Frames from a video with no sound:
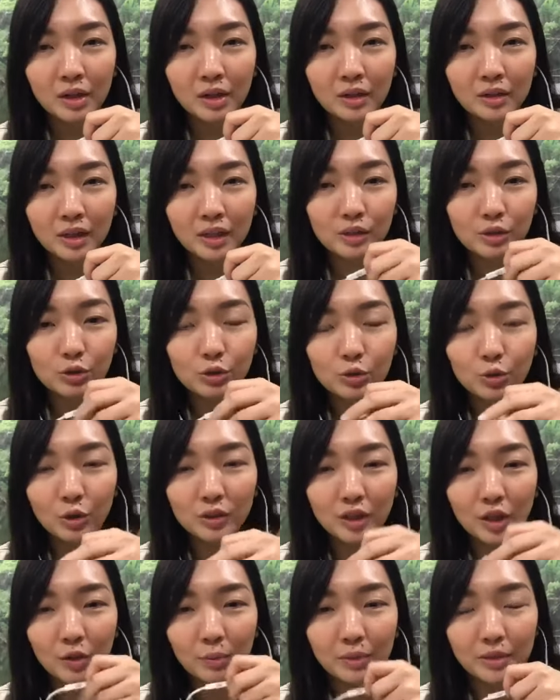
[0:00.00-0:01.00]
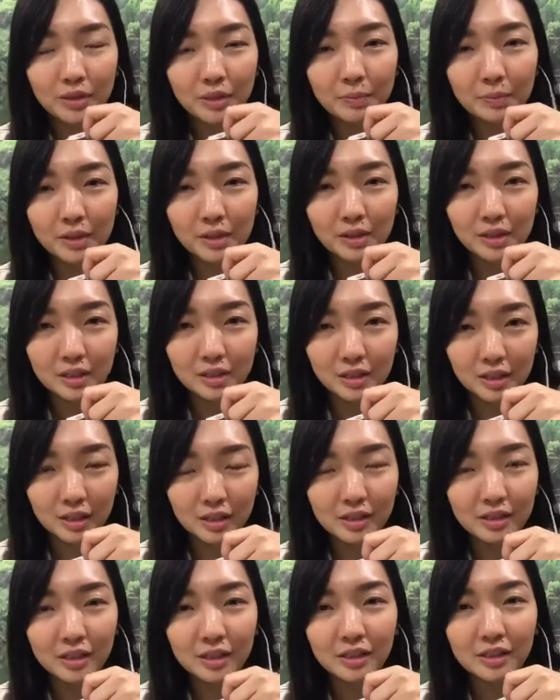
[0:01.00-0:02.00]
但是如果在我们这边的
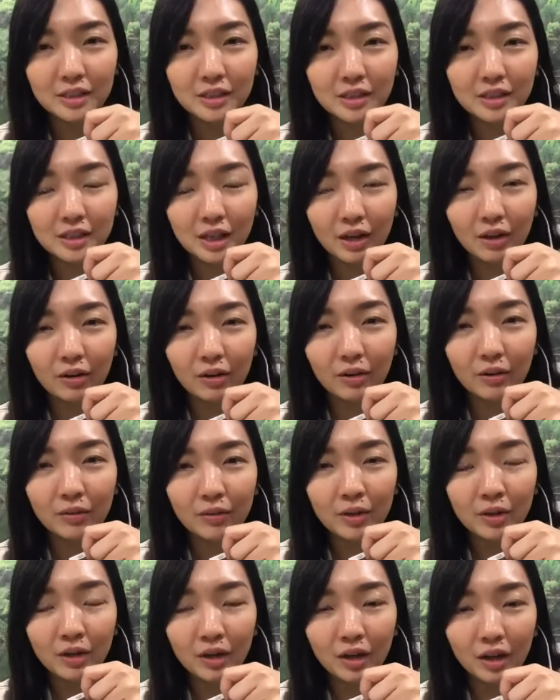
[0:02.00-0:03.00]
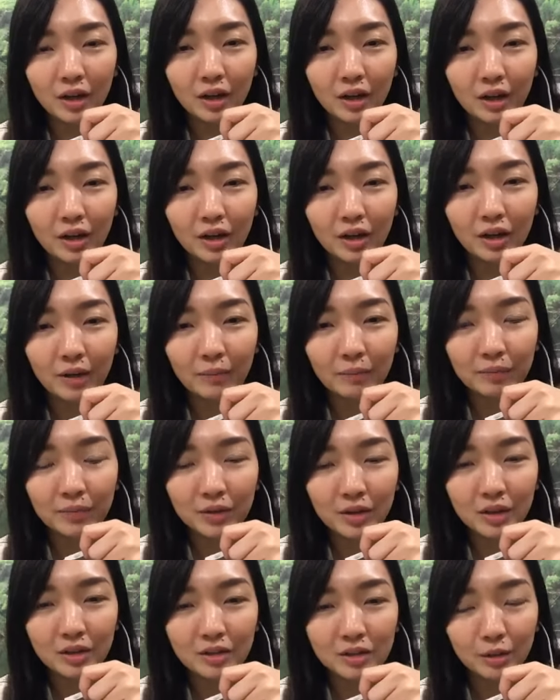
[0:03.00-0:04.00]
情形之下哈，呃，
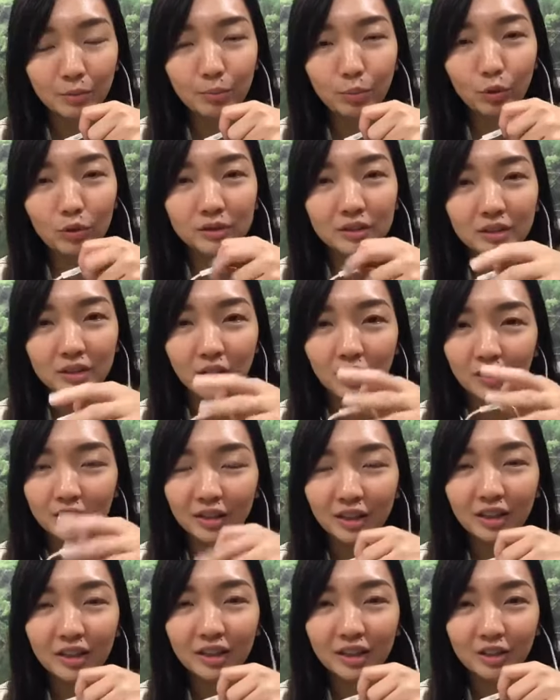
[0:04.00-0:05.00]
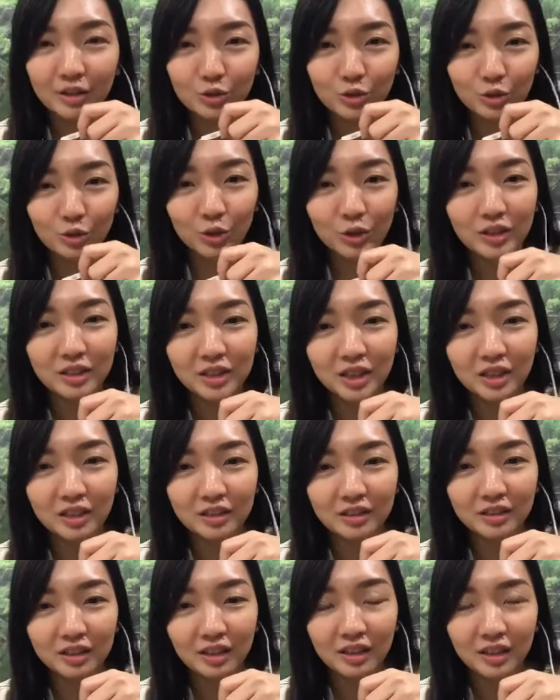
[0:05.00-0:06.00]
陈博士哈第一个最推
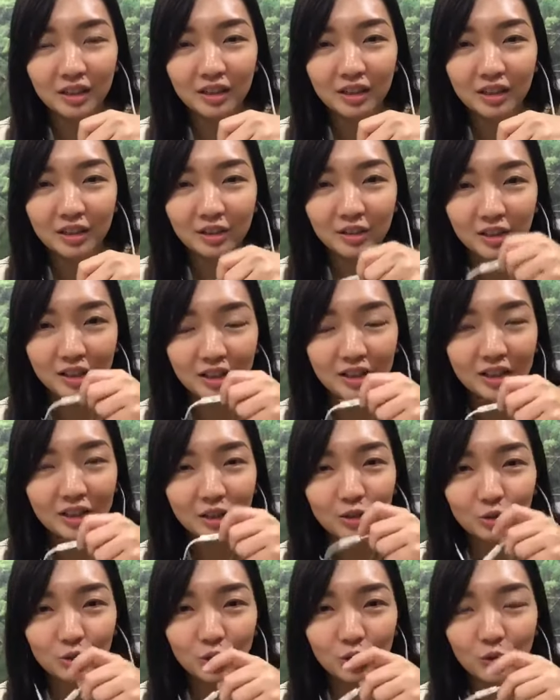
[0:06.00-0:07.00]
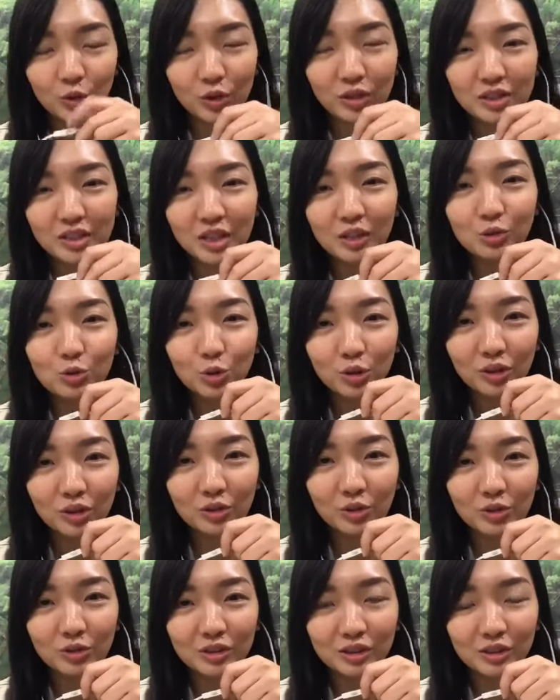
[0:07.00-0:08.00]
荐，第一个最推荐做的
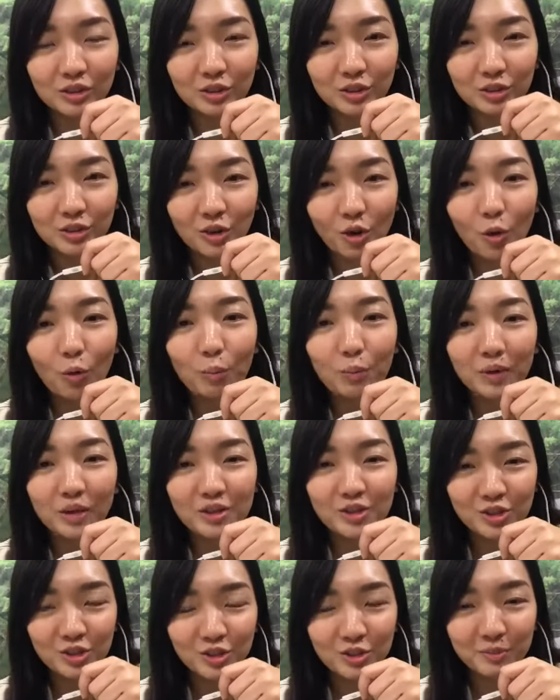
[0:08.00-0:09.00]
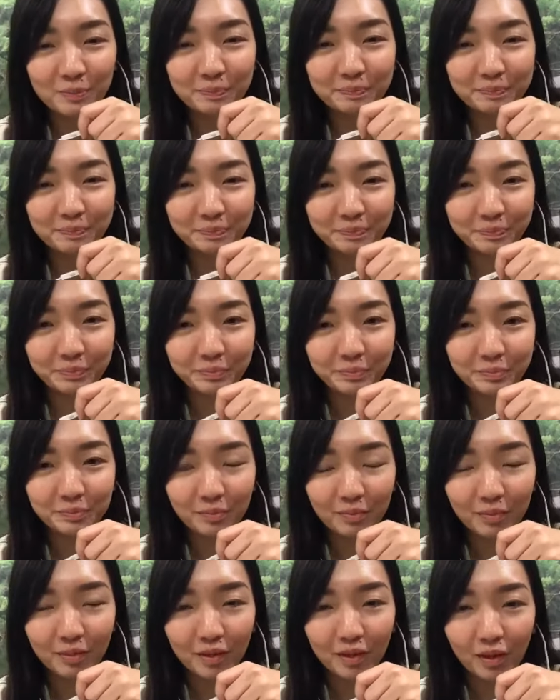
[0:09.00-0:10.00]
东西就是 O B
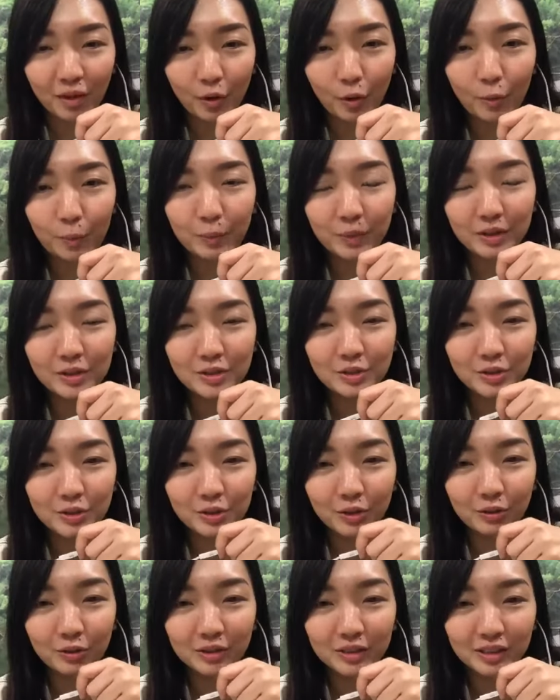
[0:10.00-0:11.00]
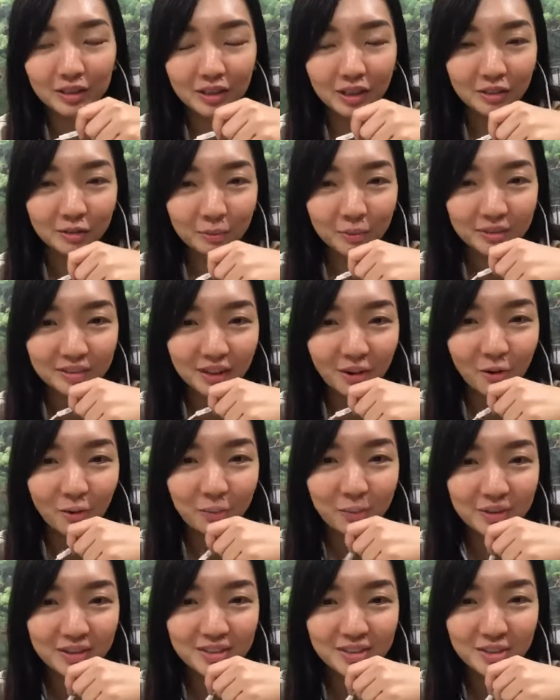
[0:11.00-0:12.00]
G，O B G 有人知道什么是
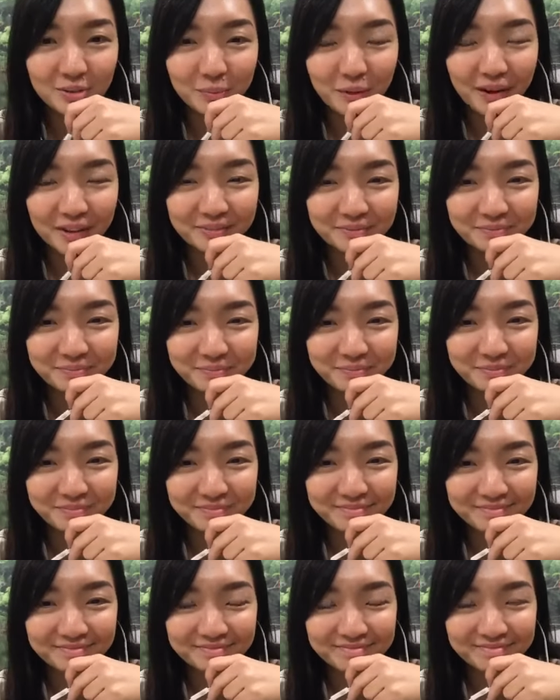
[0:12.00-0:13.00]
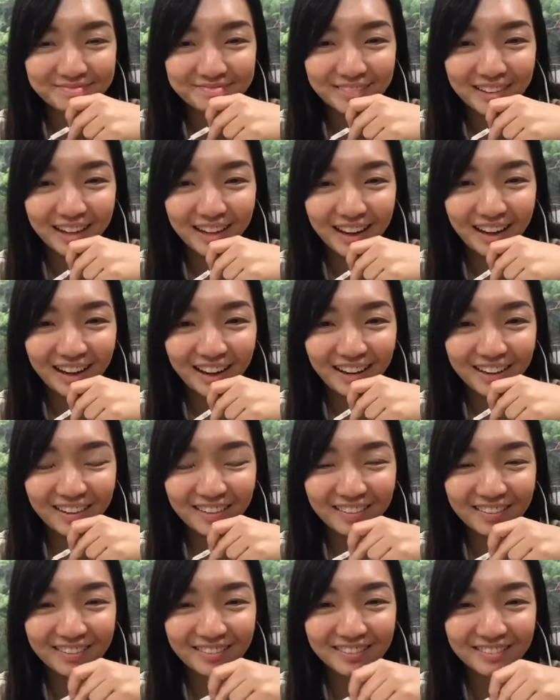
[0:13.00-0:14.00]
O B G
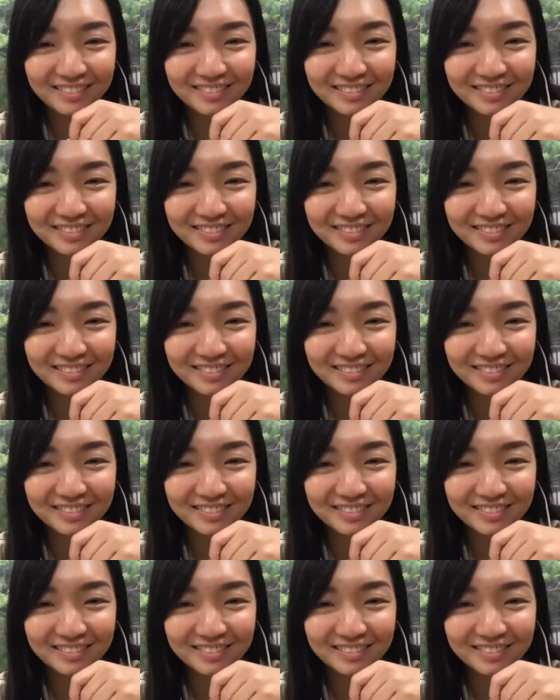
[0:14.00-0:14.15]
吗？Hello，